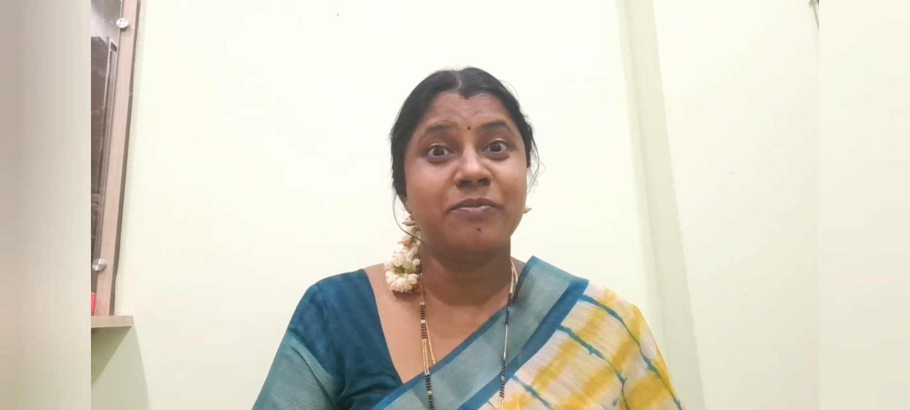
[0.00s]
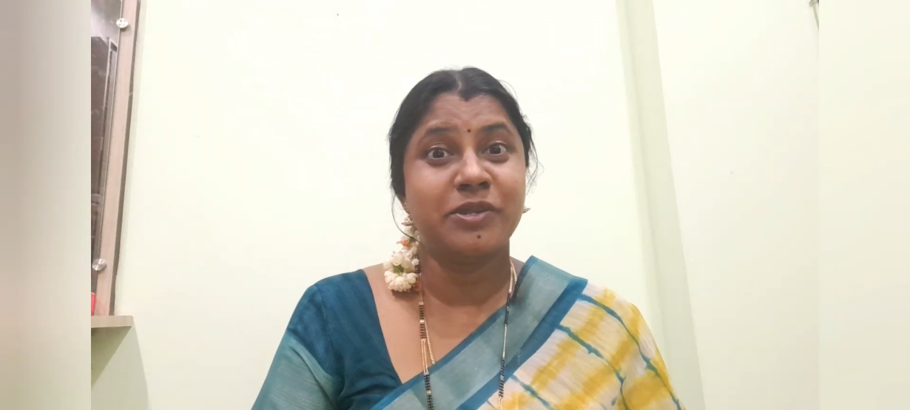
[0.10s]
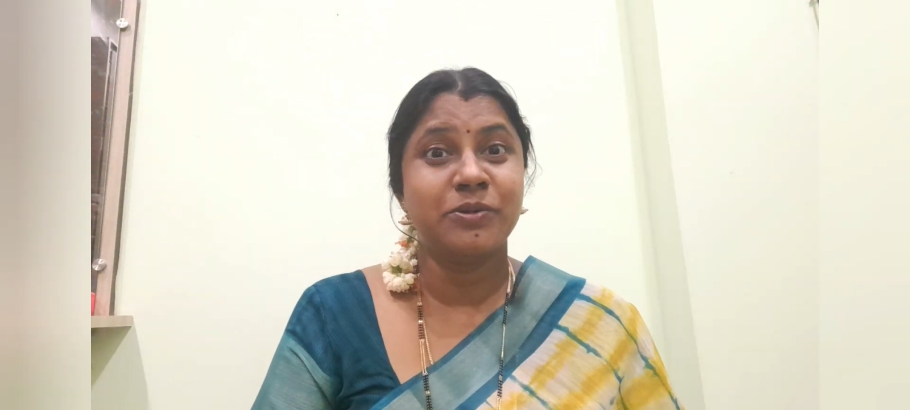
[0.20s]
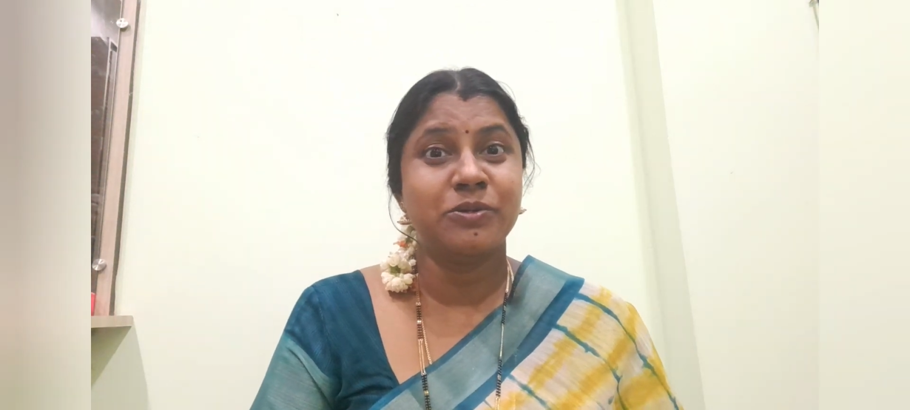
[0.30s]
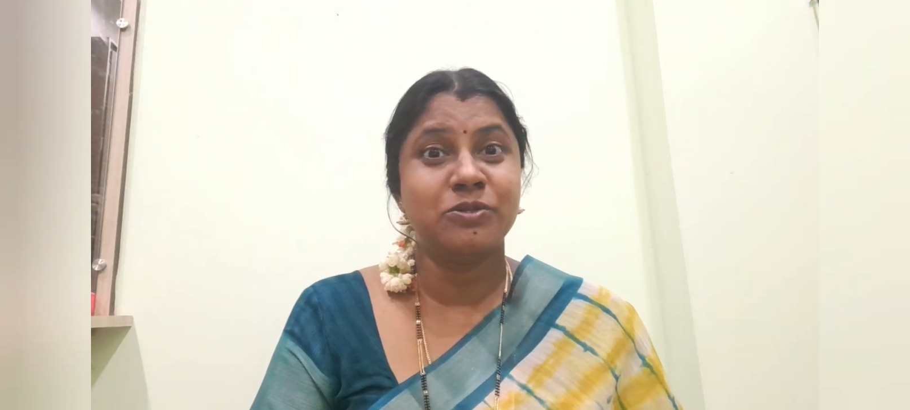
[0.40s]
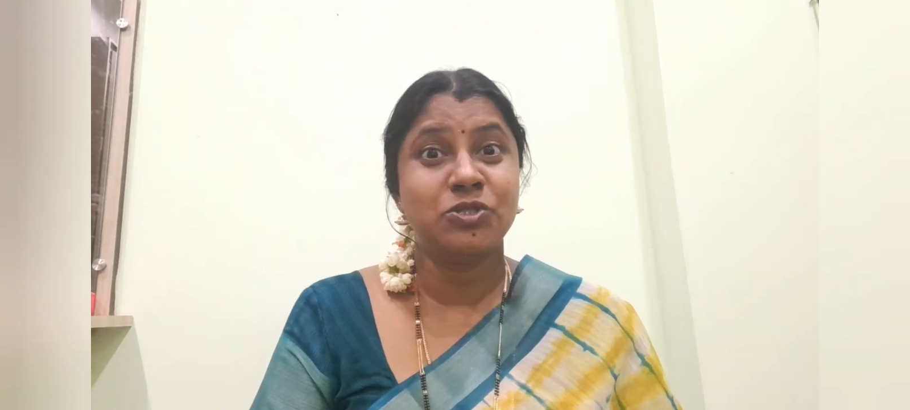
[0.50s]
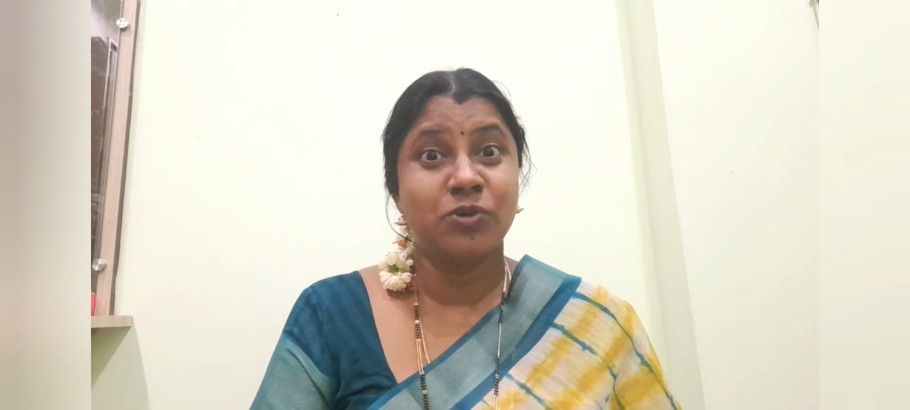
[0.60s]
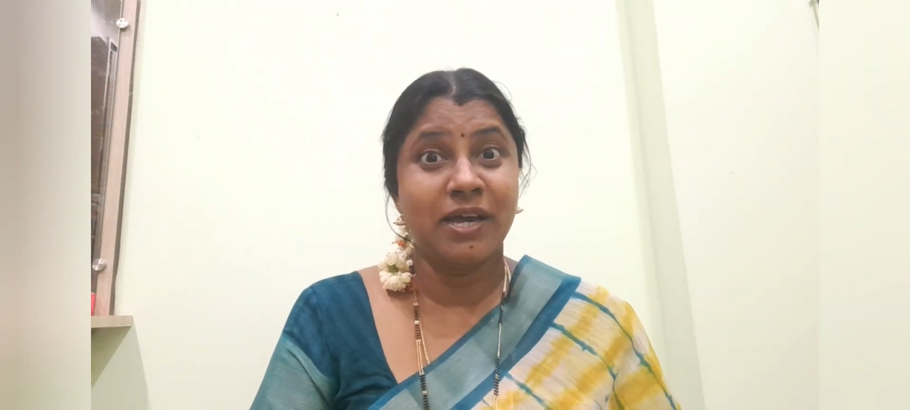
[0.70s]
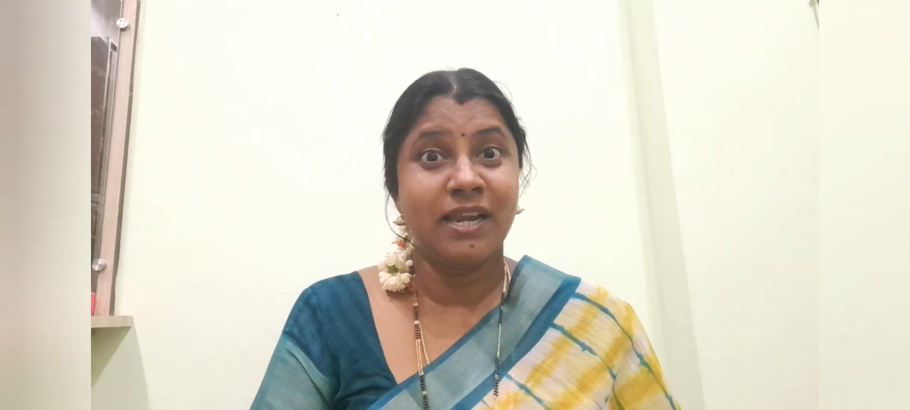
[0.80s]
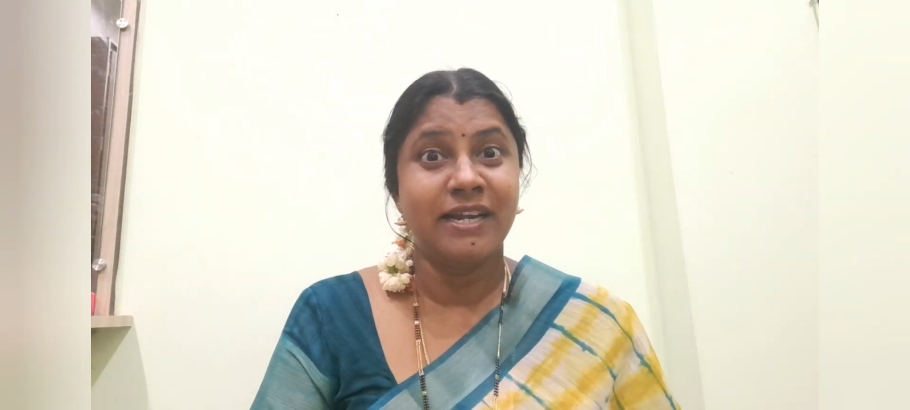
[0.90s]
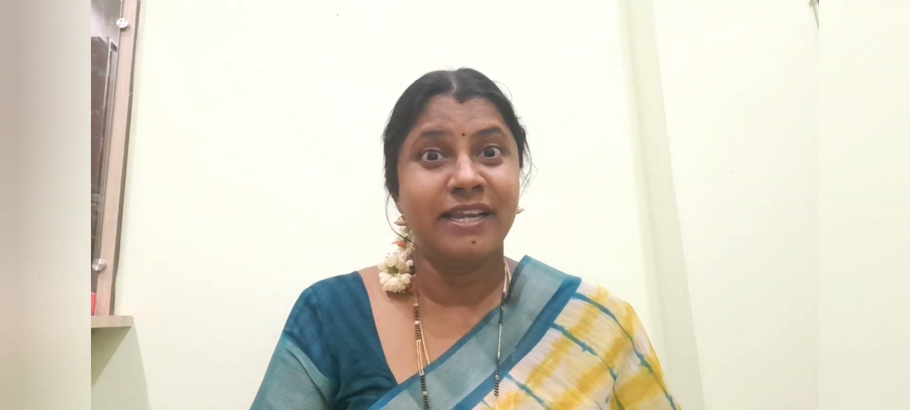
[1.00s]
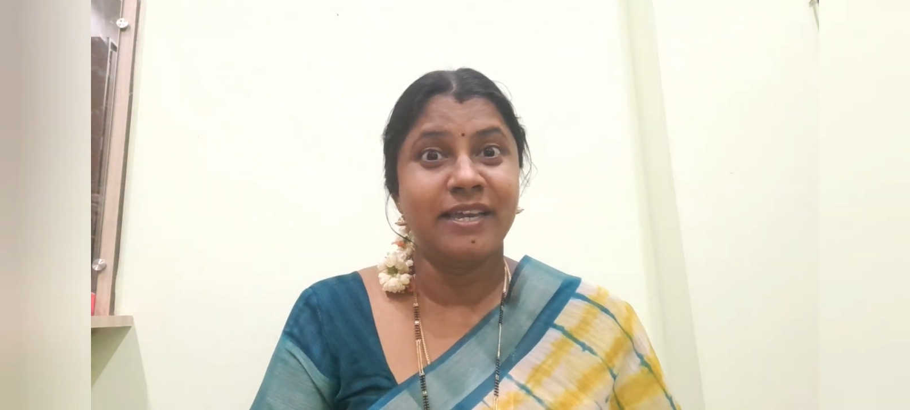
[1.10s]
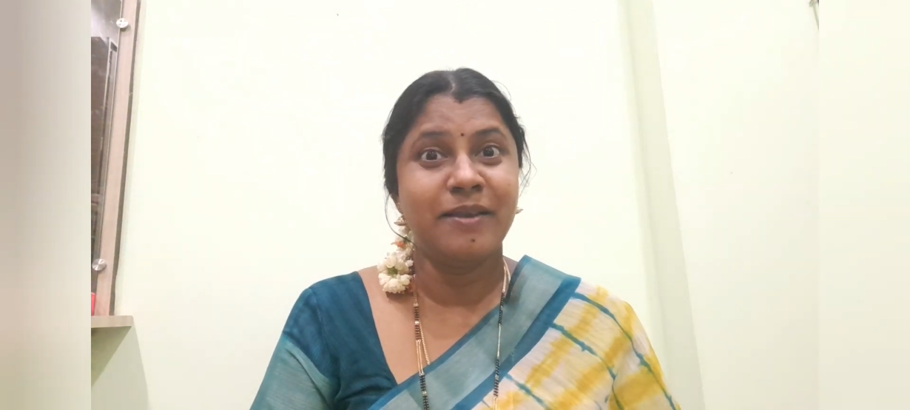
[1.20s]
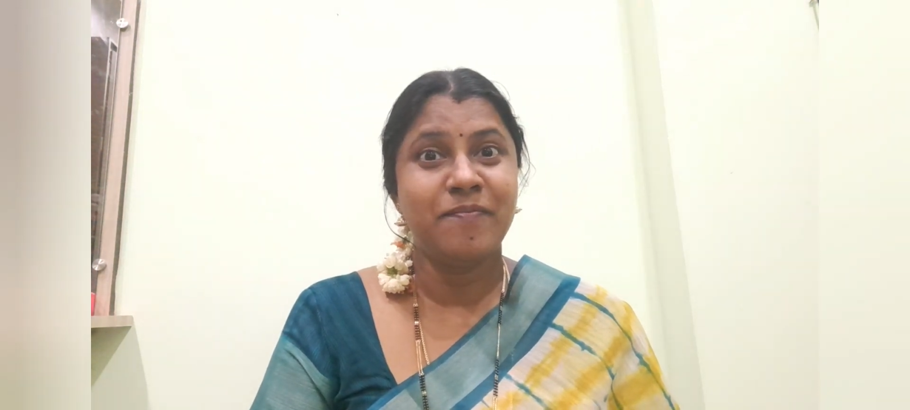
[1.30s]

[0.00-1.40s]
మీరు చూడాలంటే